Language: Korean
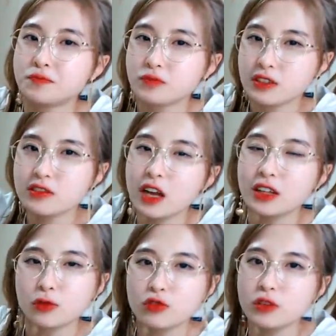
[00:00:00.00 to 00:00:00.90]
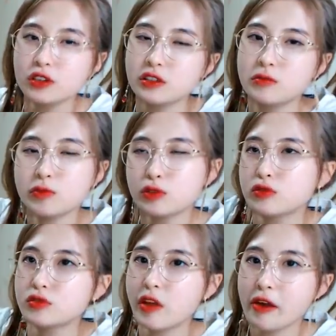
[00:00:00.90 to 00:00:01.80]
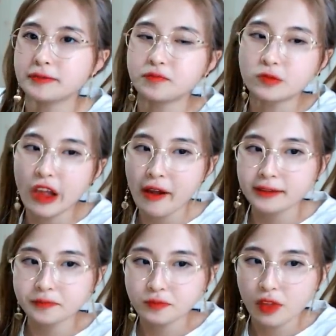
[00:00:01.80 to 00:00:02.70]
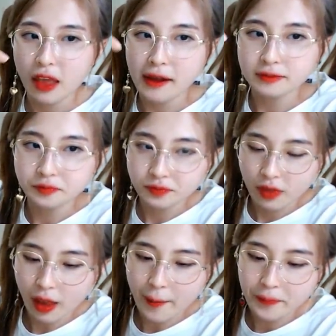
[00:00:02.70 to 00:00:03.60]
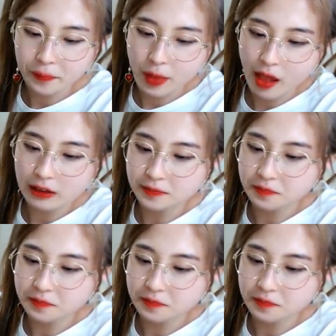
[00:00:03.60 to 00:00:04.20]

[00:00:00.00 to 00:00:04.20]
그냥 놔두면은 쌈식이 여자 있야 자취는 왜 키읔키읔